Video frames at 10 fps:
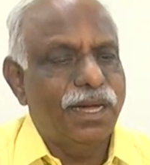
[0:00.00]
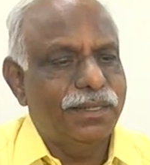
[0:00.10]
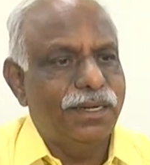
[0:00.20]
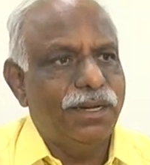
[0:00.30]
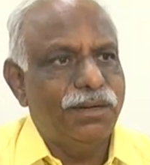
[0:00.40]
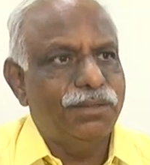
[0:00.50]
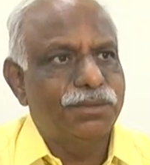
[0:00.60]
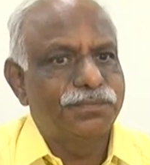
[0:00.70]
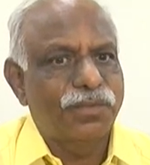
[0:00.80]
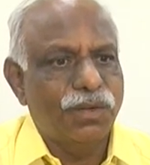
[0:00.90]
ఆరేండ్లలో
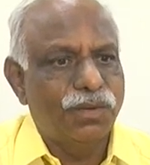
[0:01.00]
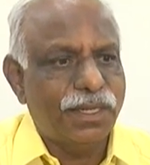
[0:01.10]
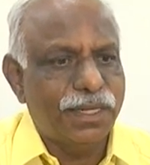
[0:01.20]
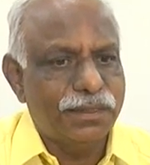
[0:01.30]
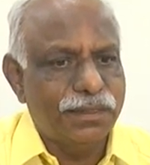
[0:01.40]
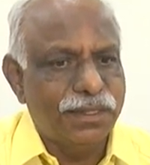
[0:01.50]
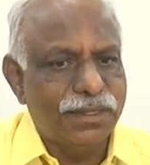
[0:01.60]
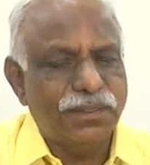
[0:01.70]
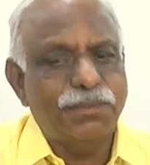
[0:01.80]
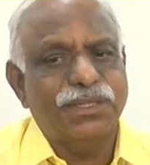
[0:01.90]
ఒక్క
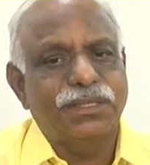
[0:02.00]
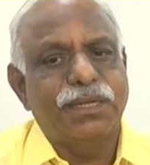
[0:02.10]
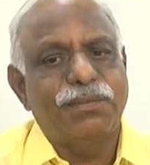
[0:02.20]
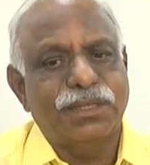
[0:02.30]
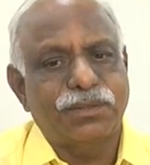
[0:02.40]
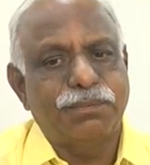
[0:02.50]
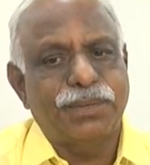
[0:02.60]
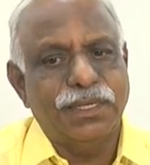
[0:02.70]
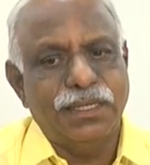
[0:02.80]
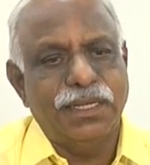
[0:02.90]
నీటి సమస్యనే మాత్రం
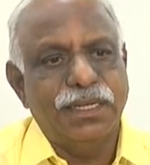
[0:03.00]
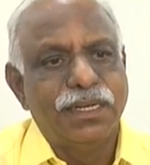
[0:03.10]
పైనే